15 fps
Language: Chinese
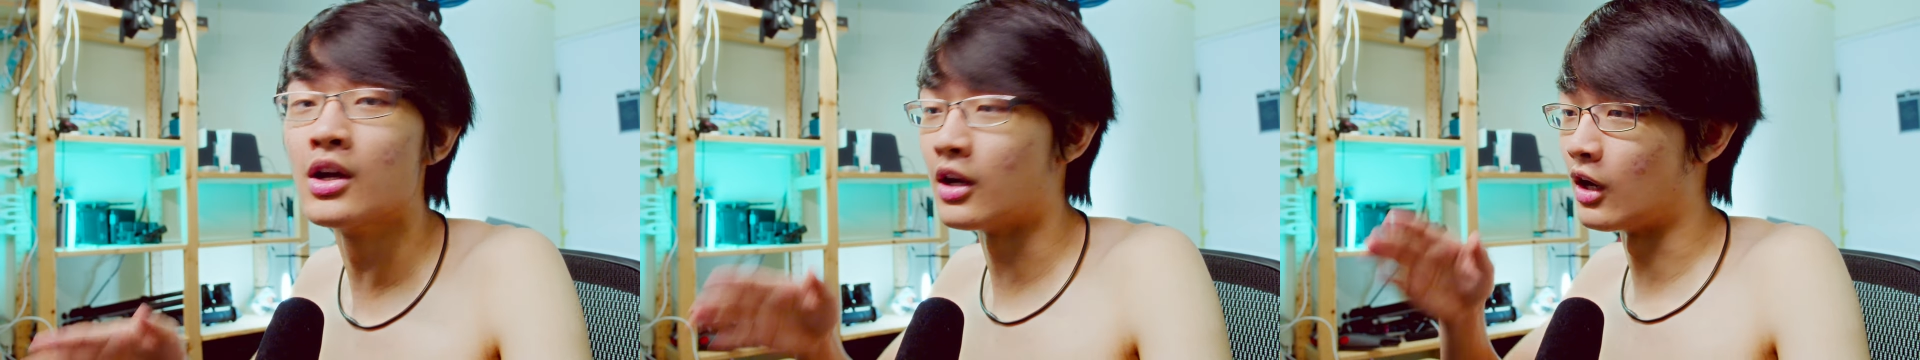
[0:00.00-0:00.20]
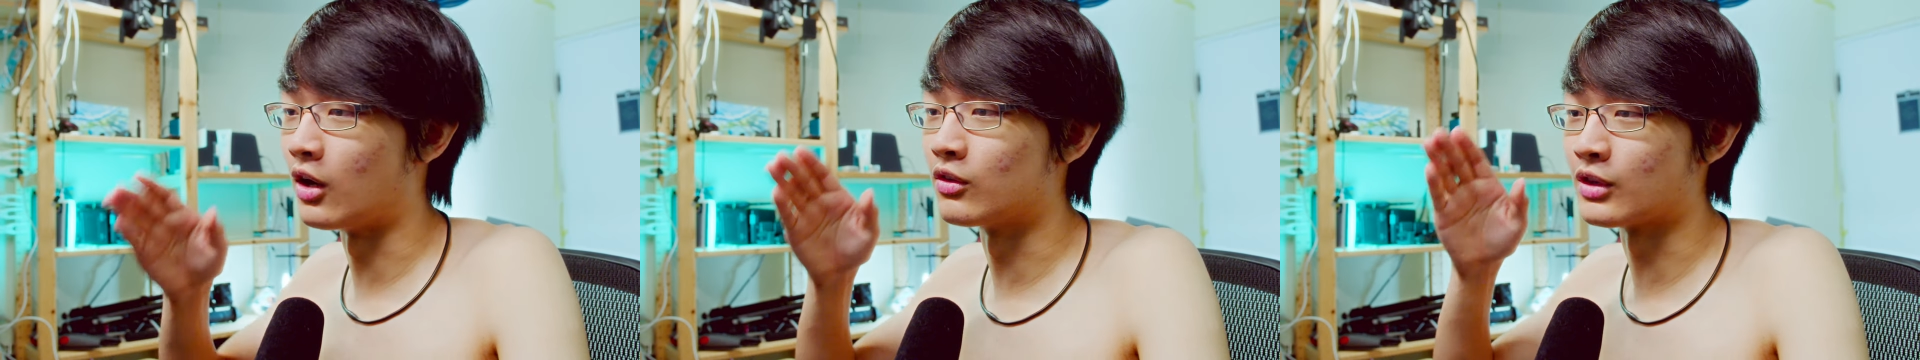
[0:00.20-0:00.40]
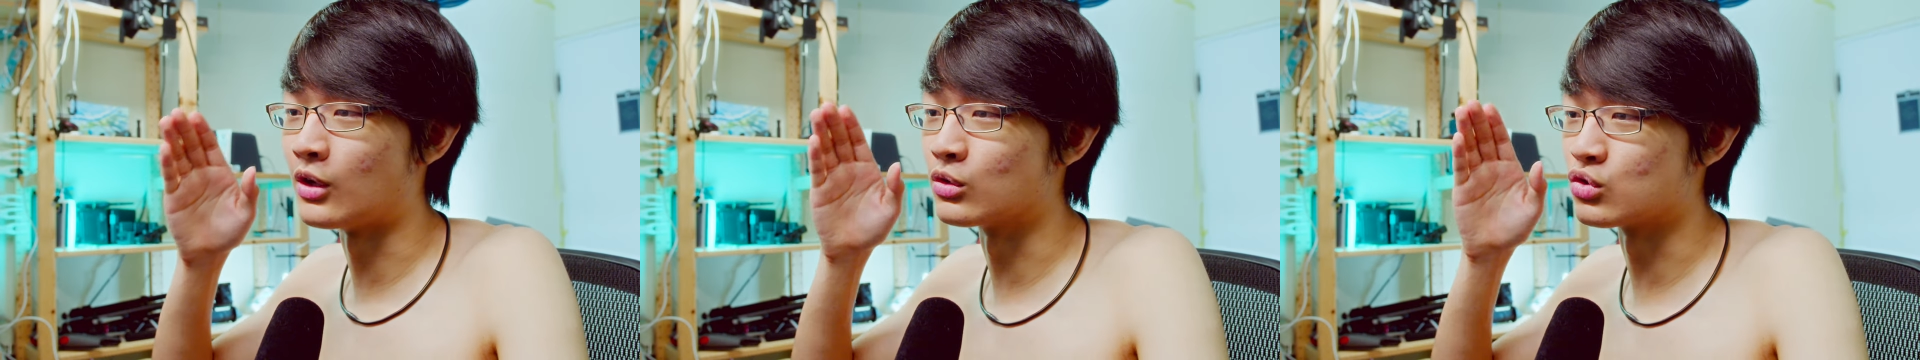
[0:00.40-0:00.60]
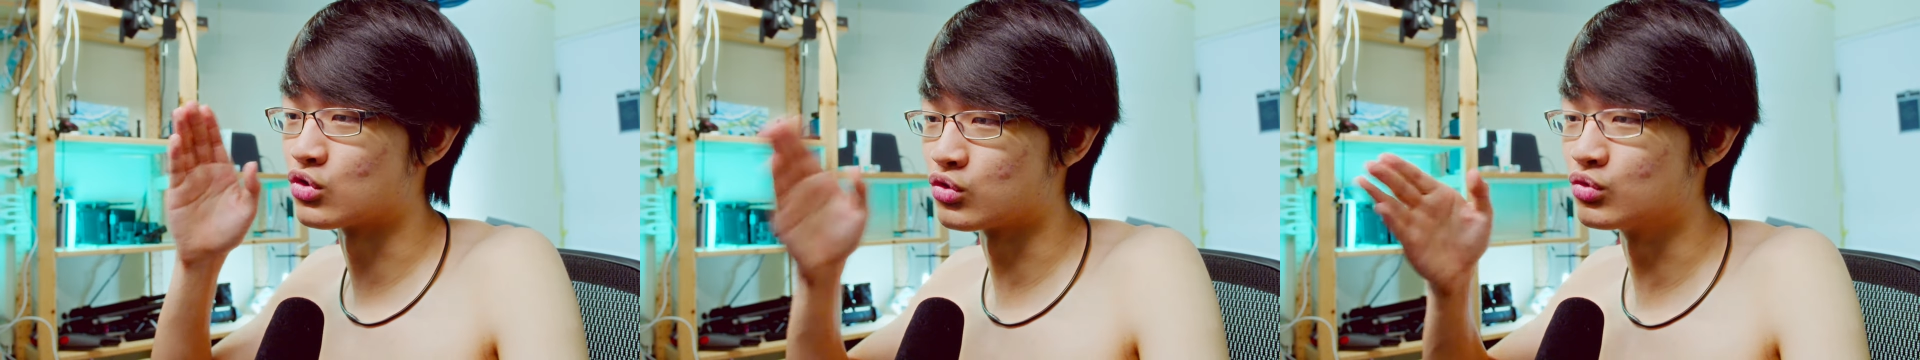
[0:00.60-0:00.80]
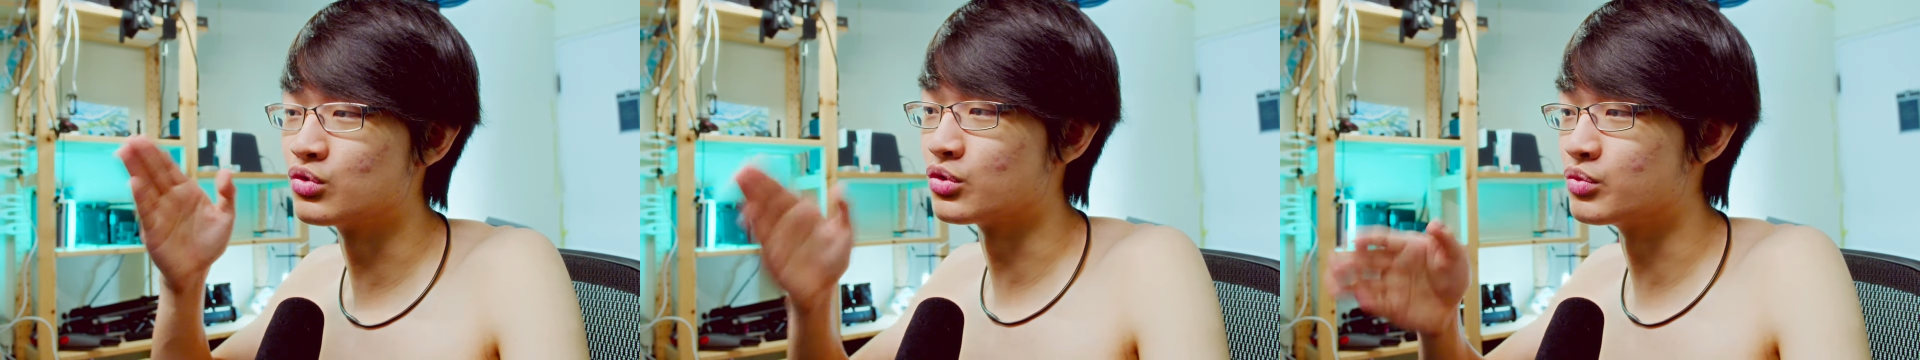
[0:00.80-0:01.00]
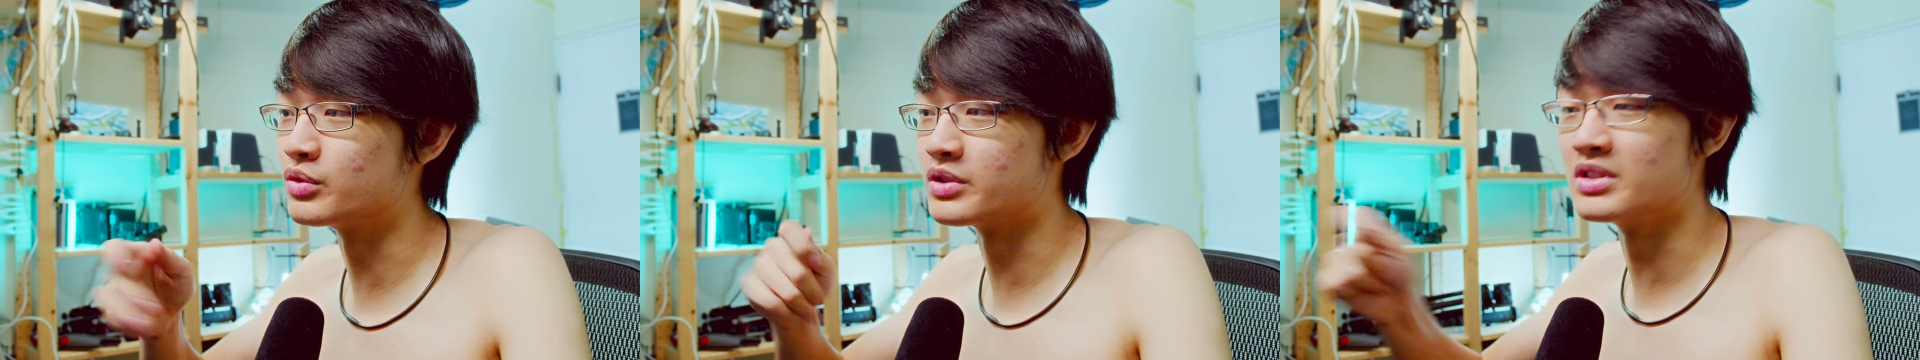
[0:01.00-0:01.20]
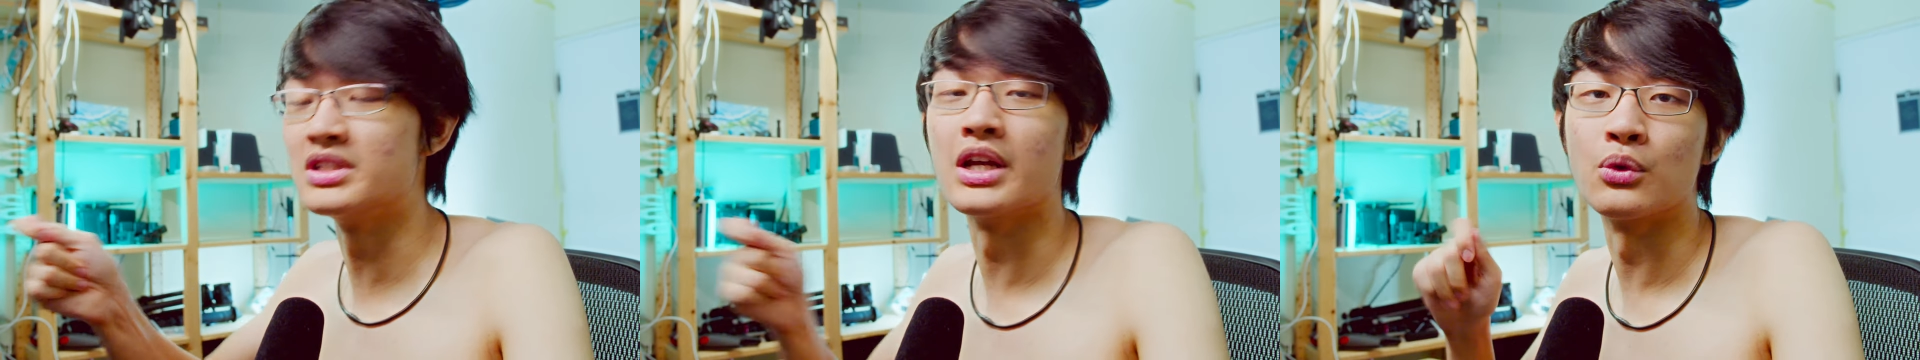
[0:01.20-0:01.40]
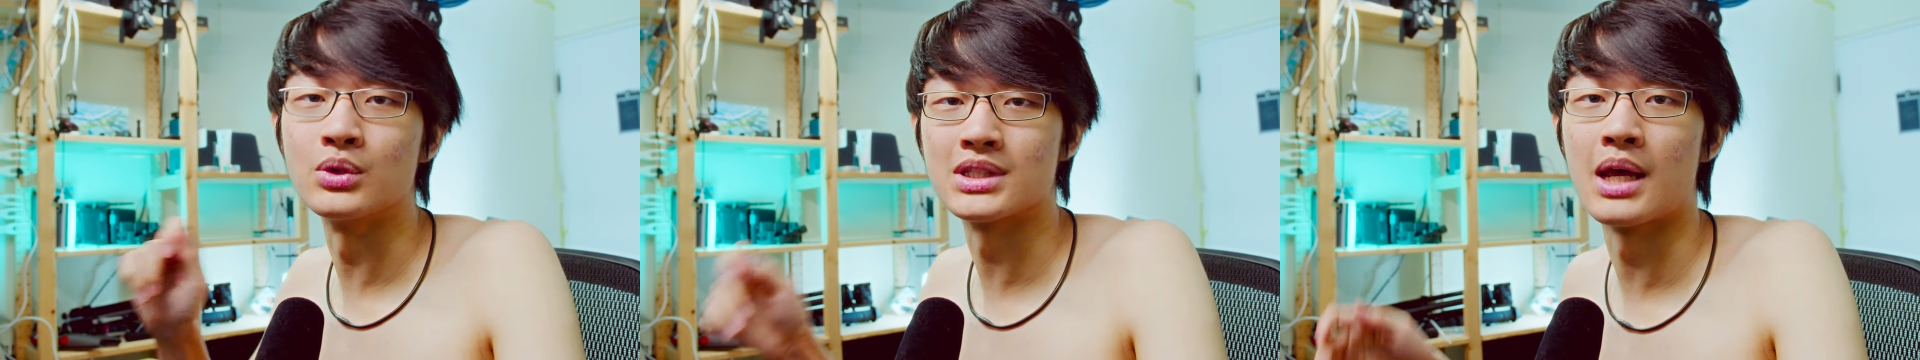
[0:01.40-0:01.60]
然后到输出之
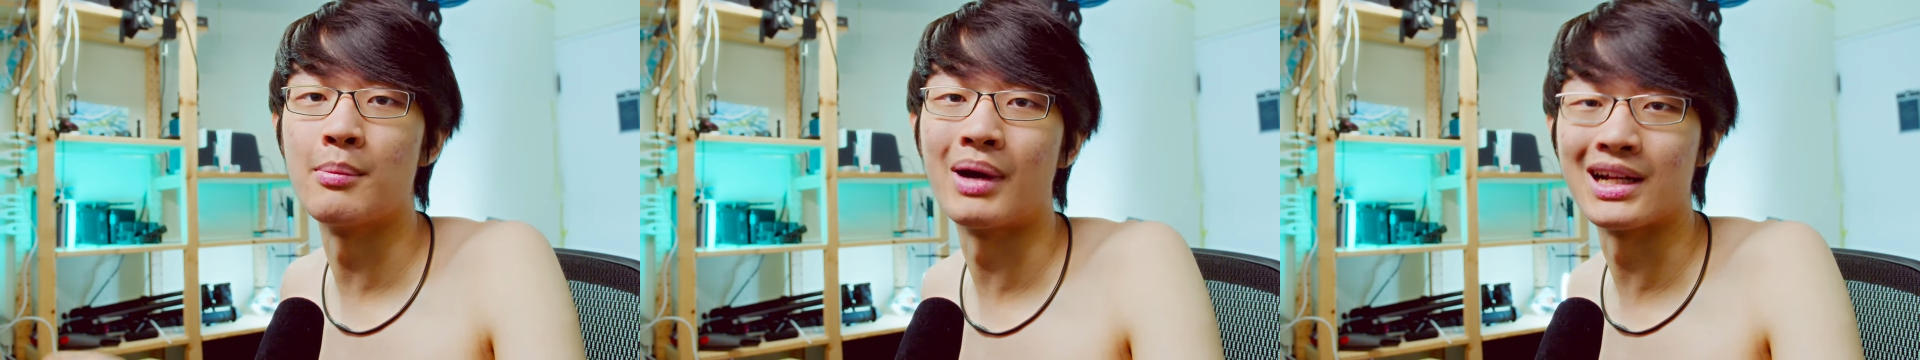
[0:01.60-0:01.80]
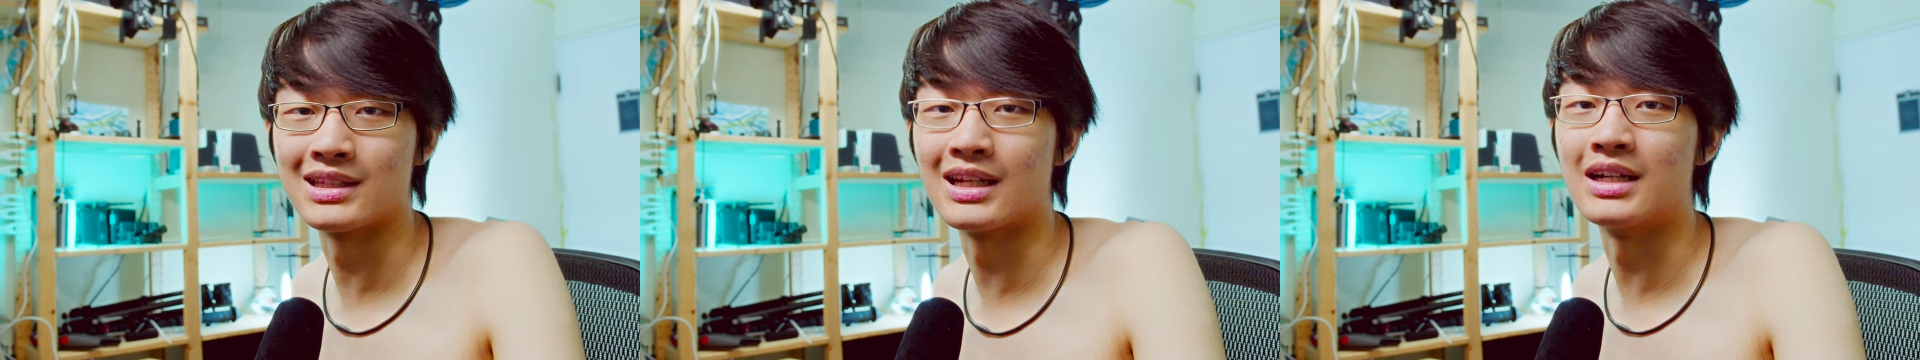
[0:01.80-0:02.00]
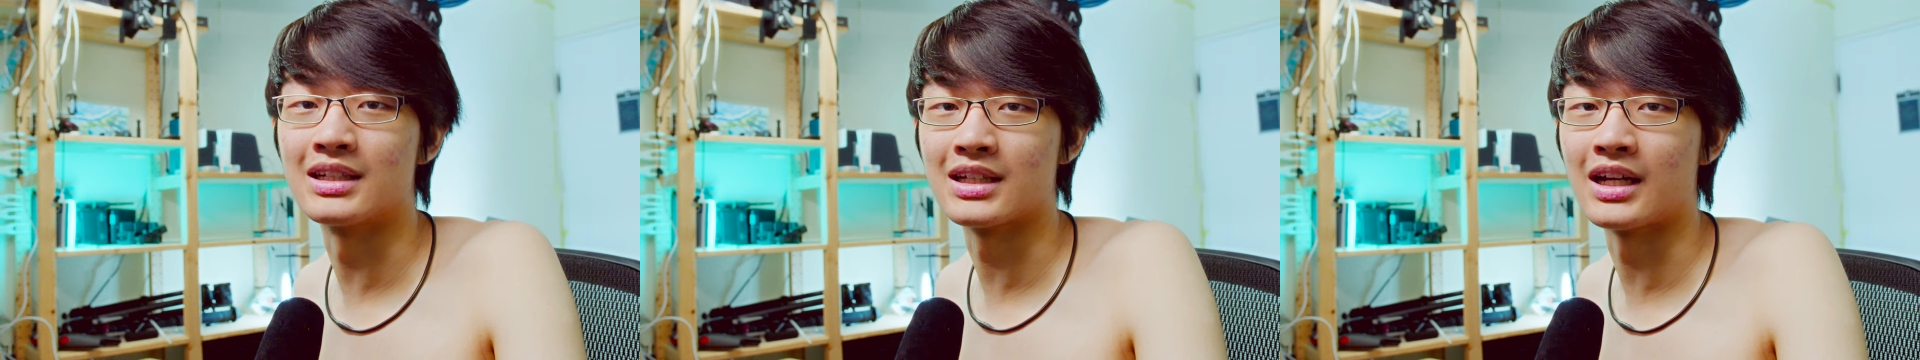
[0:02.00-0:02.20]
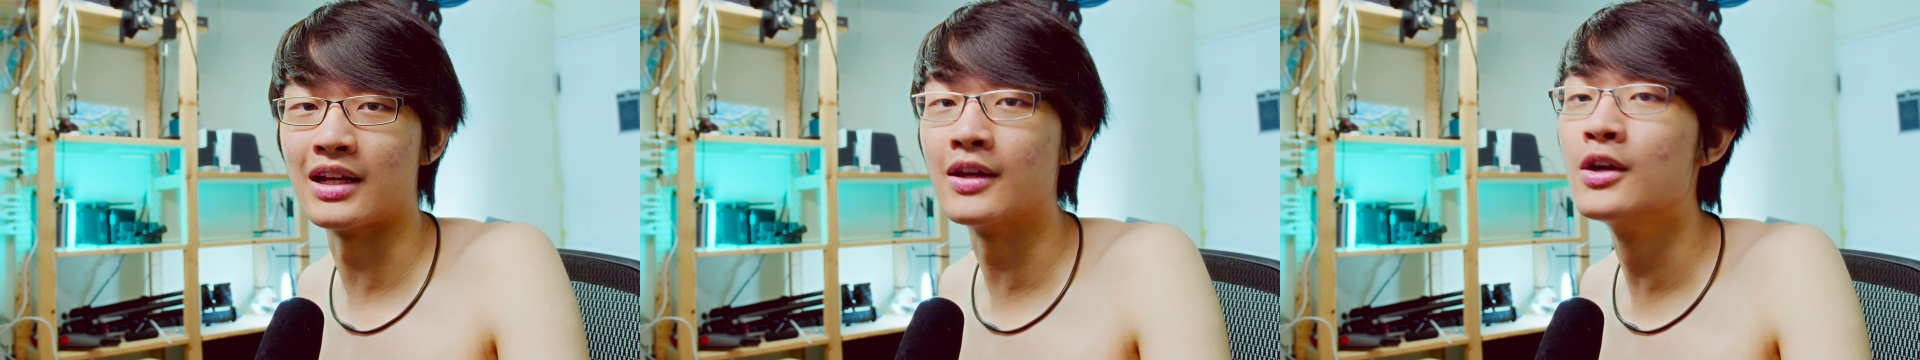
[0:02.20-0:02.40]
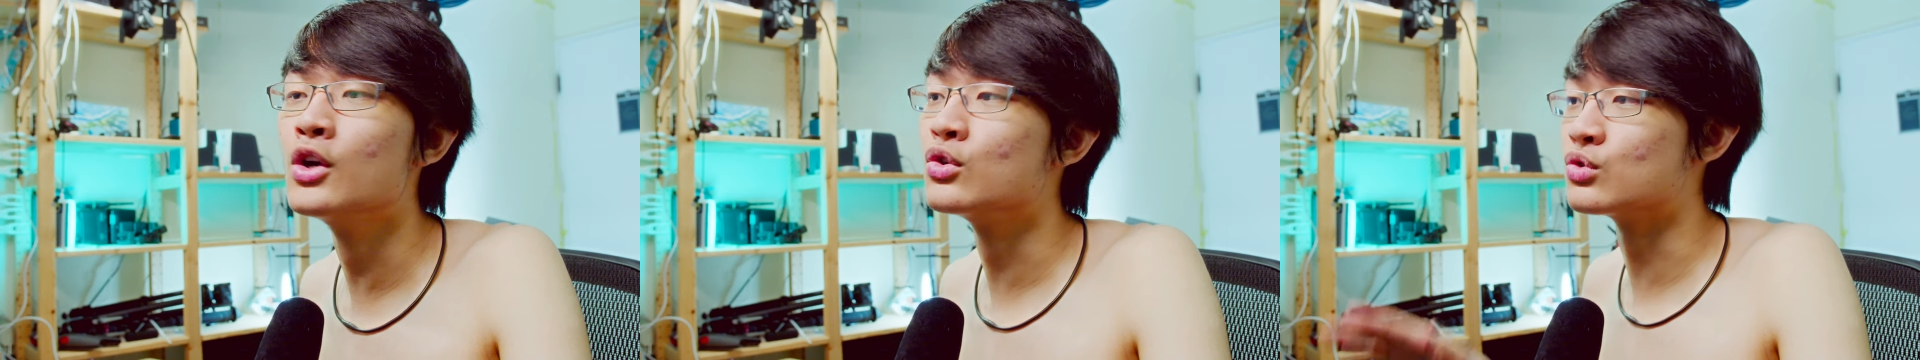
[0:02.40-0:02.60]
前我才把它打开，